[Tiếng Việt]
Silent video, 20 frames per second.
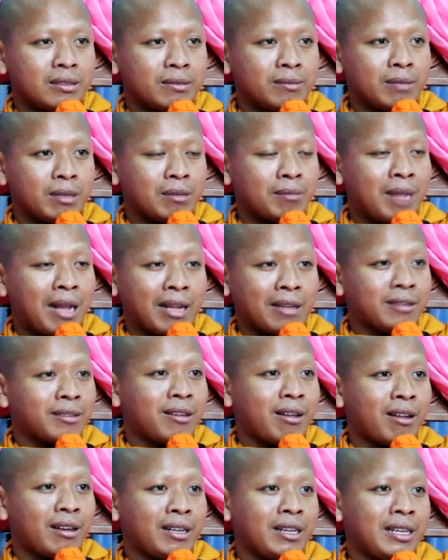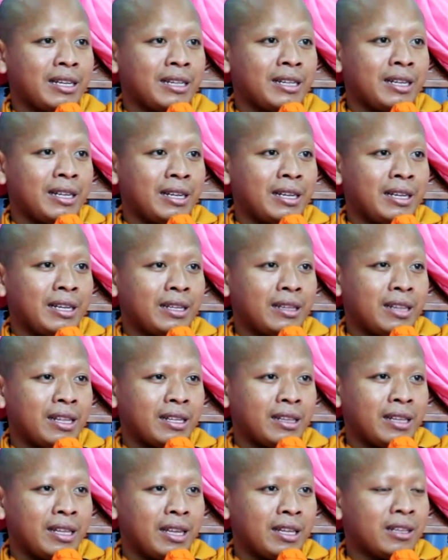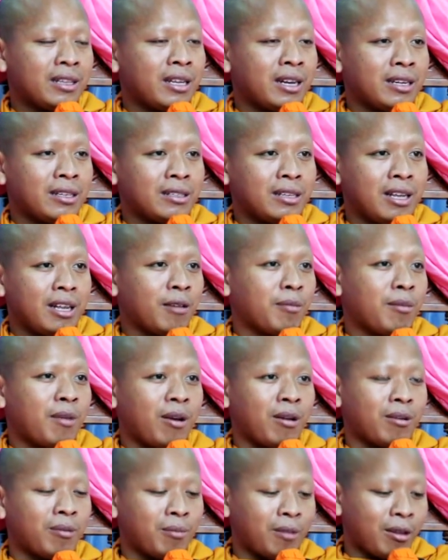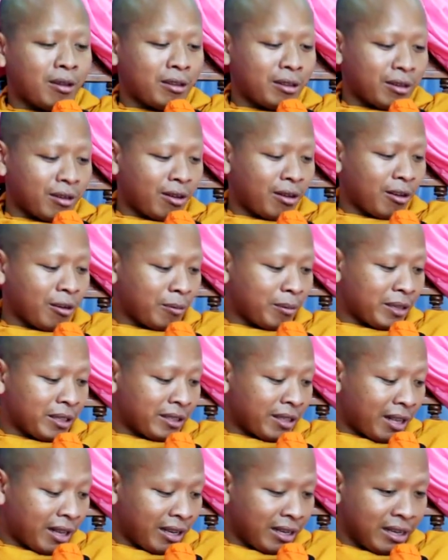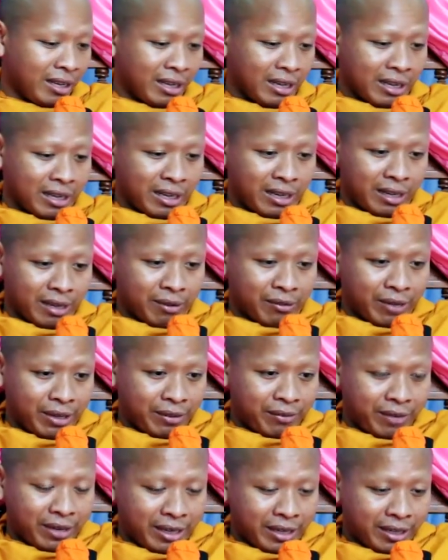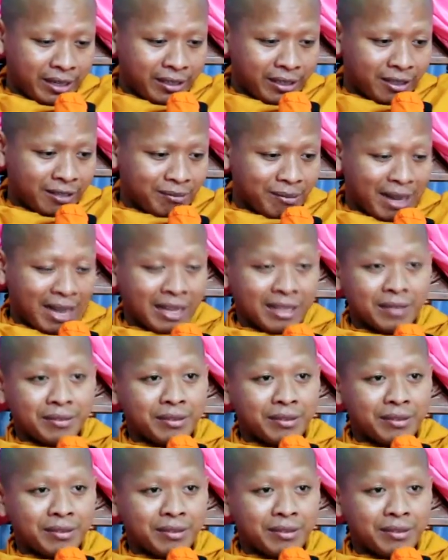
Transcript: mình bàn so lại thì tiệt trừ là bong bỏ tận ó có bên trái vây để dương bàn